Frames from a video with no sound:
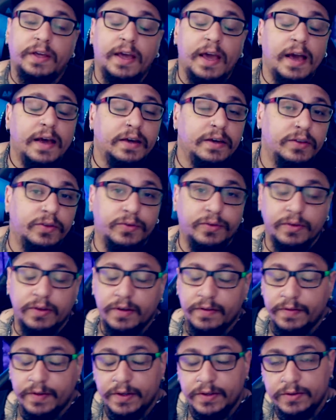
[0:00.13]
que é que
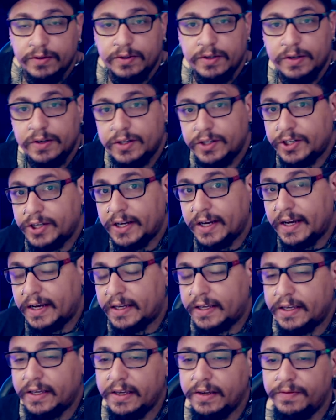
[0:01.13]
toda vez eu tenho que chegar
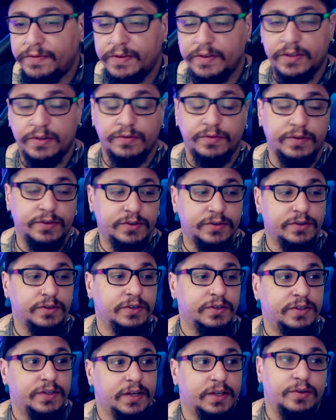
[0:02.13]
aqui e fazer um vídeo
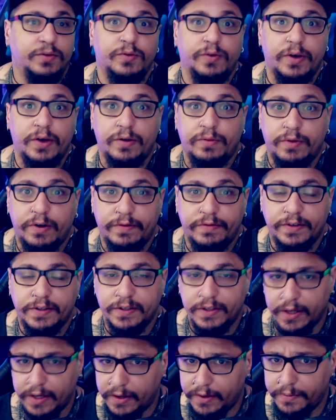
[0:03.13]
dizendo eu
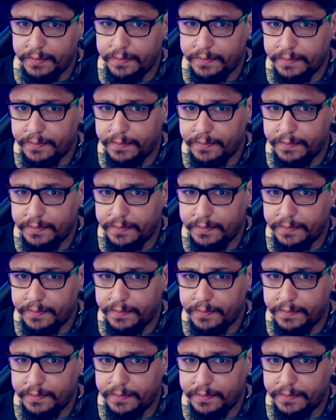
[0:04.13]
avisei?